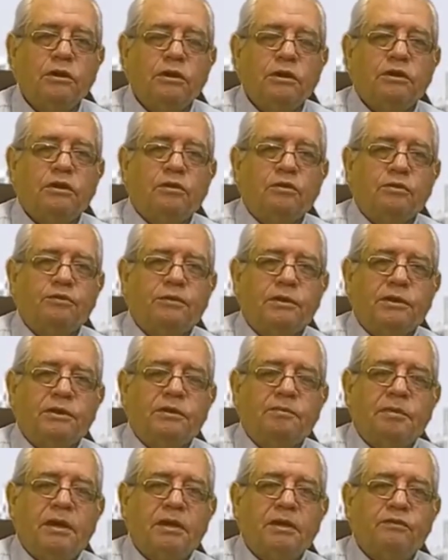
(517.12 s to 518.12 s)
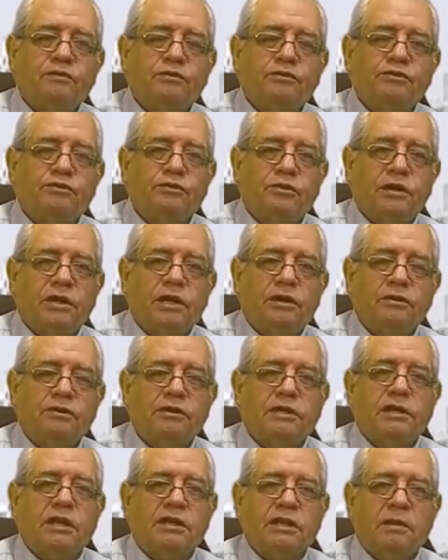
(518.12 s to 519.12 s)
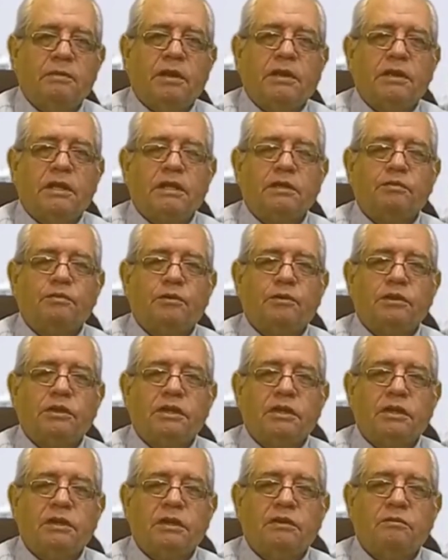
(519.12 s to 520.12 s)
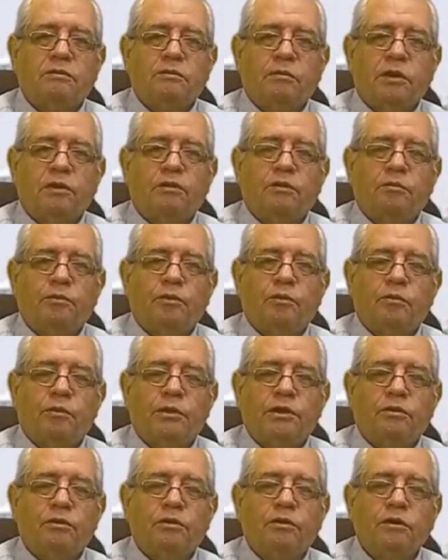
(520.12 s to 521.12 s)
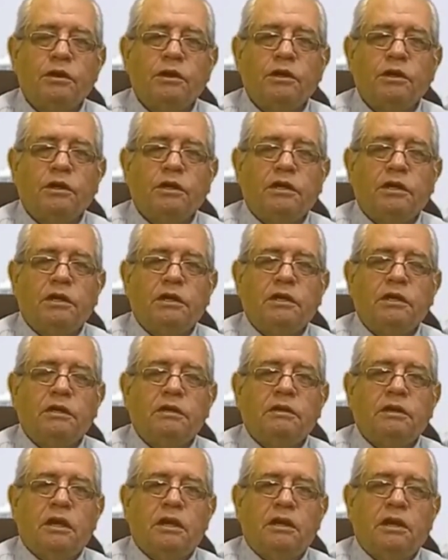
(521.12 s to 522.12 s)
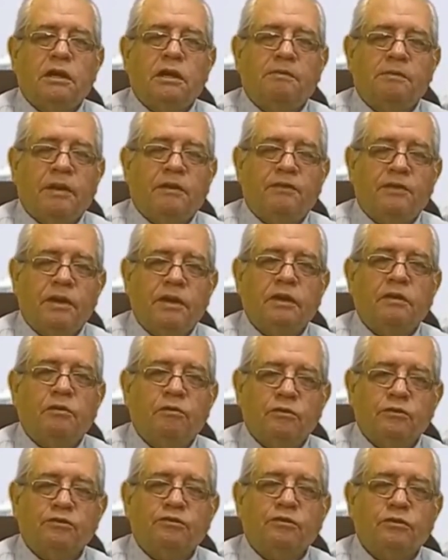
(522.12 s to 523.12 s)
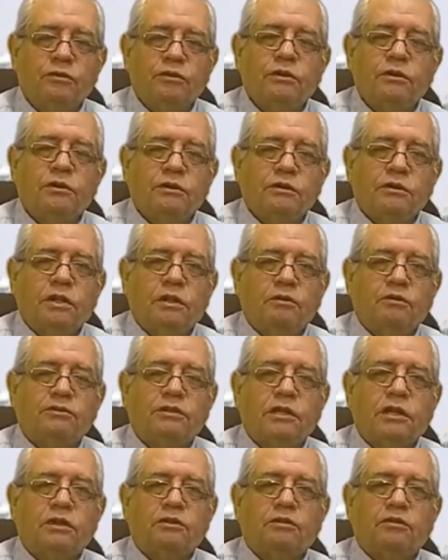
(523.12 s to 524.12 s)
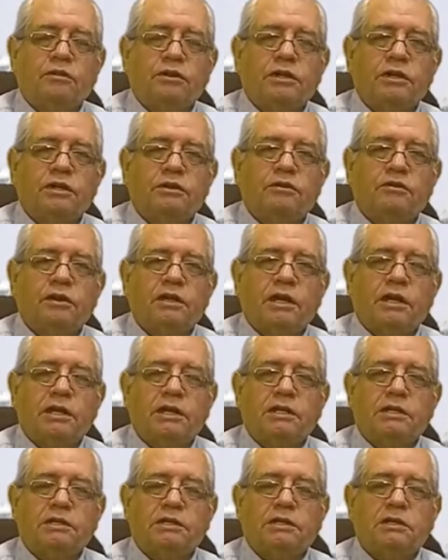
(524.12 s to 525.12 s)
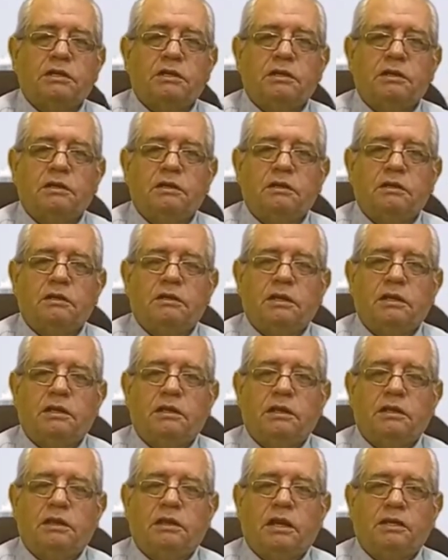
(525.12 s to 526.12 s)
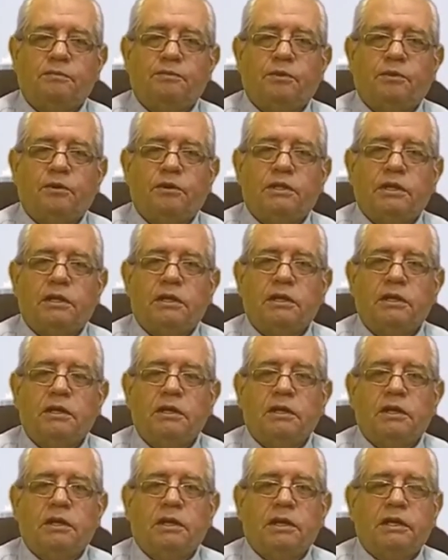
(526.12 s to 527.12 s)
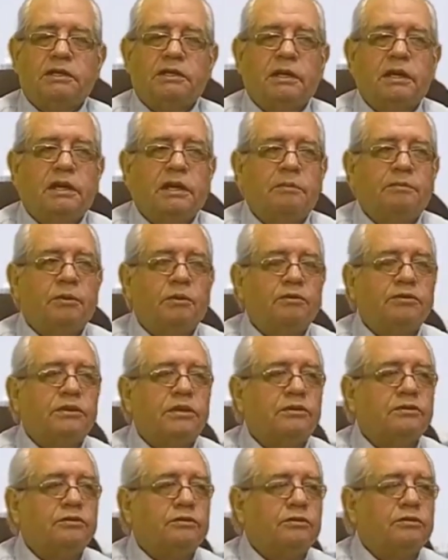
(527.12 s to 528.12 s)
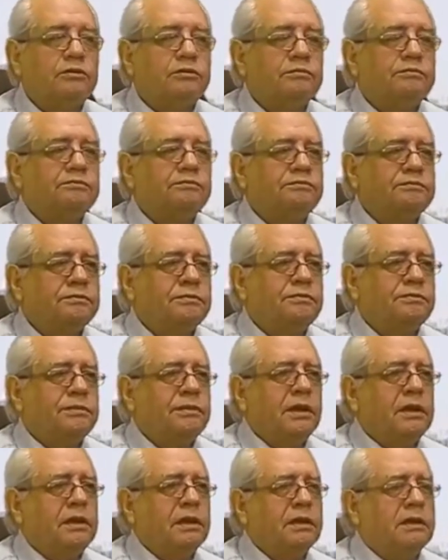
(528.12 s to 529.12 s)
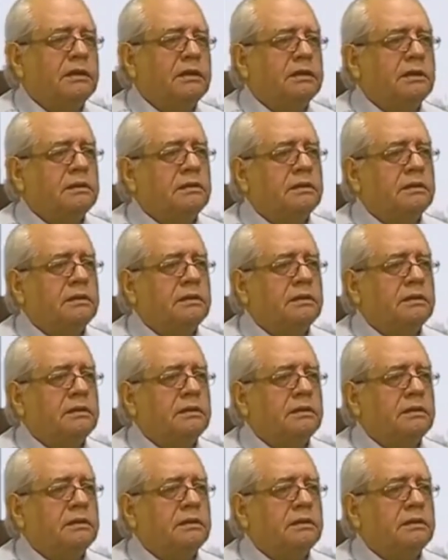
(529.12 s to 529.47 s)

de los principales funcionarios en el tema del transporte urbano público y del perfil incluso de los directores regionales eh, de, de transporte en este proceso de,